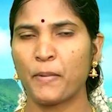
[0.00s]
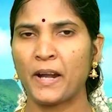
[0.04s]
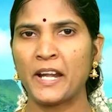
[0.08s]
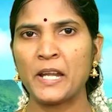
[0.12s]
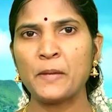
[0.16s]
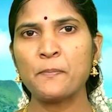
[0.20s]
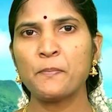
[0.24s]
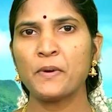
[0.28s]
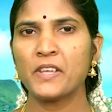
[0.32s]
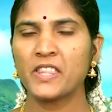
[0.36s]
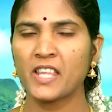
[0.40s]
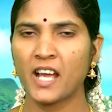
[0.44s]

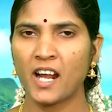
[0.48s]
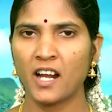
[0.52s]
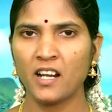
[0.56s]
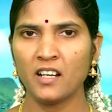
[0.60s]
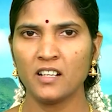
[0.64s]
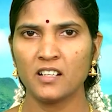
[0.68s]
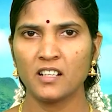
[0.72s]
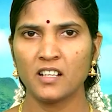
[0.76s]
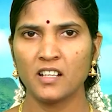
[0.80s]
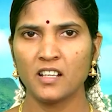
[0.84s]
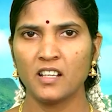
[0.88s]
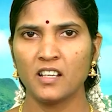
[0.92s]

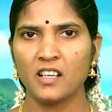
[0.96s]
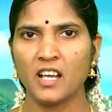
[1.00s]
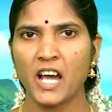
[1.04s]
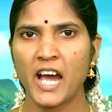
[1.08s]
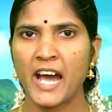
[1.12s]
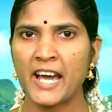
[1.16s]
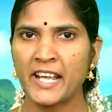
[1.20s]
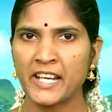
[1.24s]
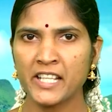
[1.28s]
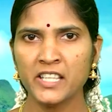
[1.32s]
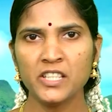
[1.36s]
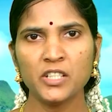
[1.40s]
படிப்பதால்
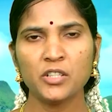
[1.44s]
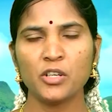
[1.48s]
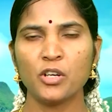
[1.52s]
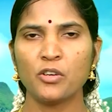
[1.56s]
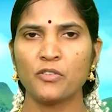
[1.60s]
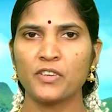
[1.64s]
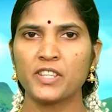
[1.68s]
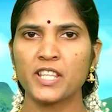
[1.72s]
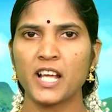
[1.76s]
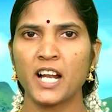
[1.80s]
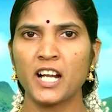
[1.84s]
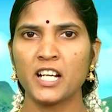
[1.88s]
அறிந்து
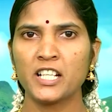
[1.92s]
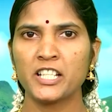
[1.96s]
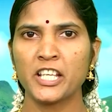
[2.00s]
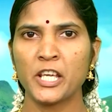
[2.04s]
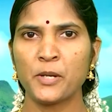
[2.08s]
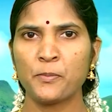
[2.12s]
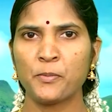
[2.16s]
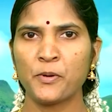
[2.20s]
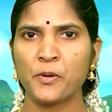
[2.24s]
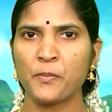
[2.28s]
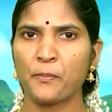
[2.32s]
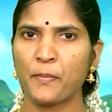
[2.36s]
கொள்வதால்
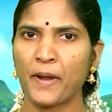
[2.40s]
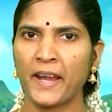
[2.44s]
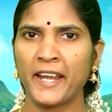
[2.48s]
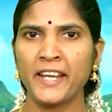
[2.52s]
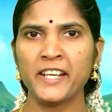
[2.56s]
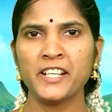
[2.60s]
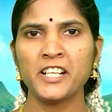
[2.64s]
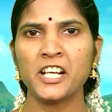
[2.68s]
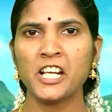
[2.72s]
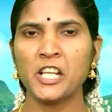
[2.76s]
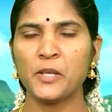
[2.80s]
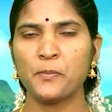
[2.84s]
ஏற்படும்
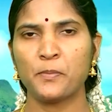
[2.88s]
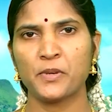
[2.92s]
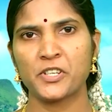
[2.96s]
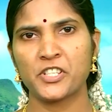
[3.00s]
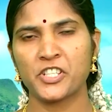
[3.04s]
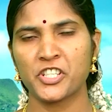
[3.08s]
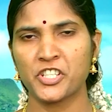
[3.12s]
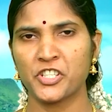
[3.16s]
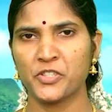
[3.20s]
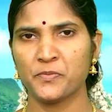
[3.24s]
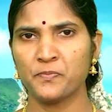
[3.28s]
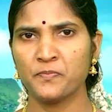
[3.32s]
பயன்களை
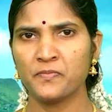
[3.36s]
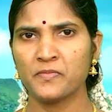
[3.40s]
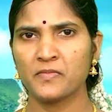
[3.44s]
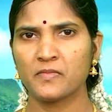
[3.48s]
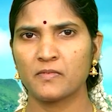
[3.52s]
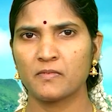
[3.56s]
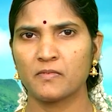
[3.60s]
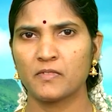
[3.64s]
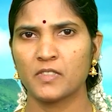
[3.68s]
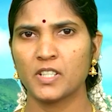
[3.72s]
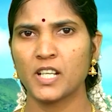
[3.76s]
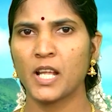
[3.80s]
பற்றியும்
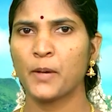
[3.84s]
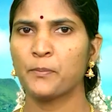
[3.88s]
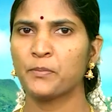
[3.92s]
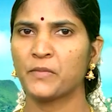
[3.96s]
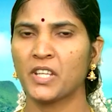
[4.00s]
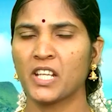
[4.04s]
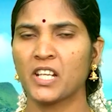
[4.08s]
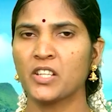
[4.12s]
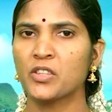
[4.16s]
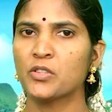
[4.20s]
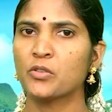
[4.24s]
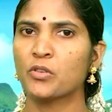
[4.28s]

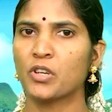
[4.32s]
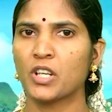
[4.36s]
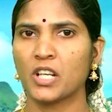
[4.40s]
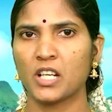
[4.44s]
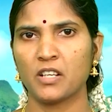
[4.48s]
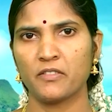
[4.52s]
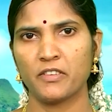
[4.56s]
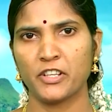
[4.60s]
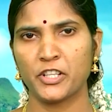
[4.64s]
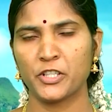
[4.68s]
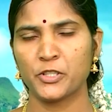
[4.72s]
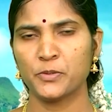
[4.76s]
நாம் தெரிந்து
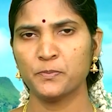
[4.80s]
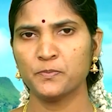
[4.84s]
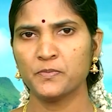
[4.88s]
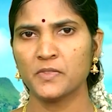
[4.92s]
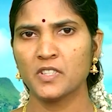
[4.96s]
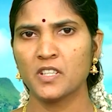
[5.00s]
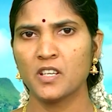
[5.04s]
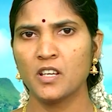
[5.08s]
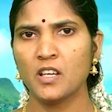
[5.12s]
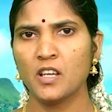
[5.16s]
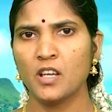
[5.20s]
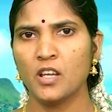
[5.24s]
கொள்ள வேண்டும்
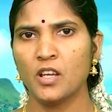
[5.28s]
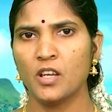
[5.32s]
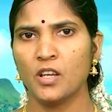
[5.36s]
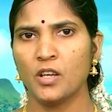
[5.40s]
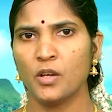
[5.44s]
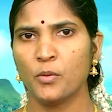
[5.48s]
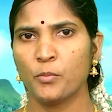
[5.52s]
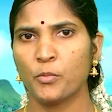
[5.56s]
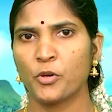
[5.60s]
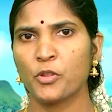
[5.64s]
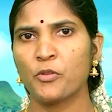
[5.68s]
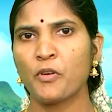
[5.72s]

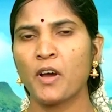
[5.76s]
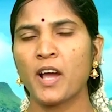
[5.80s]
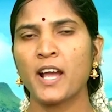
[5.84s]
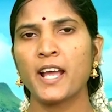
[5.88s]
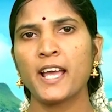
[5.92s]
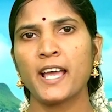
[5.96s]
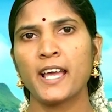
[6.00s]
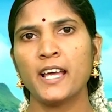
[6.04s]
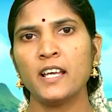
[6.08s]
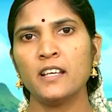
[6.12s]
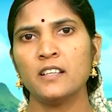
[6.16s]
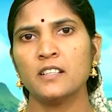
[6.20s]

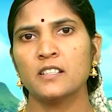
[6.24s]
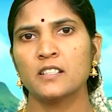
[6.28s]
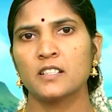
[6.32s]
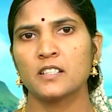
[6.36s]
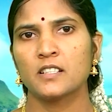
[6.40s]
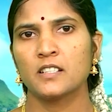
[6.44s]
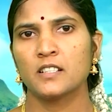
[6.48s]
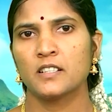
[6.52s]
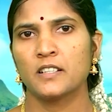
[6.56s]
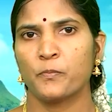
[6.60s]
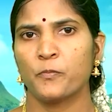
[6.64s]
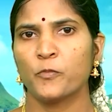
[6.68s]
பொதுவாக
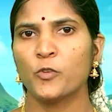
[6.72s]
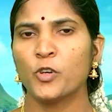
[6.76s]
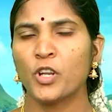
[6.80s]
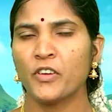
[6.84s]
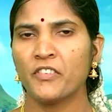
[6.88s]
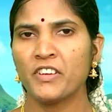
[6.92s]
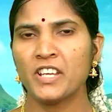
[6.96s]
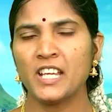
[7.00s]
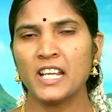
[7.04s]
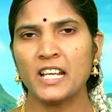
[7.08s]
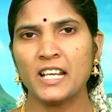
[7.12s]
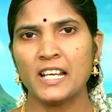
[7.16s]

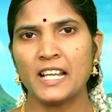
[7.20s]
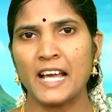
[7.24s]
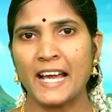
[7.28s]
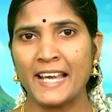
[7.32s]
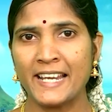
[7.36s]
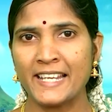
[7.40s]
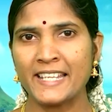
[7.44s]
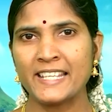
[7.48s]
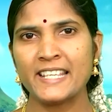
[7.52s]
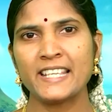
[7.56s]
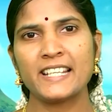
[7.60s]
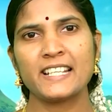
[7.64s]
உளவியல்
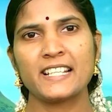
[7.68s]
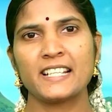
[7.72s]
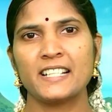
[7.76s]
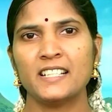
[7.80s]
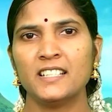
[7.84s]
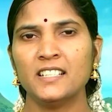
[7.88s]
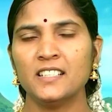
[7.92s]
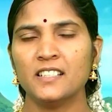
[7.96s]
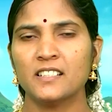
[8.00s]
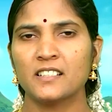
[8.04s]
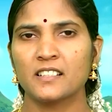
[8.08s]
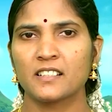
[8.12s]

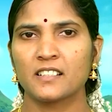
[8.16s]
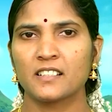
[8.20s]
அறிஞர்கள்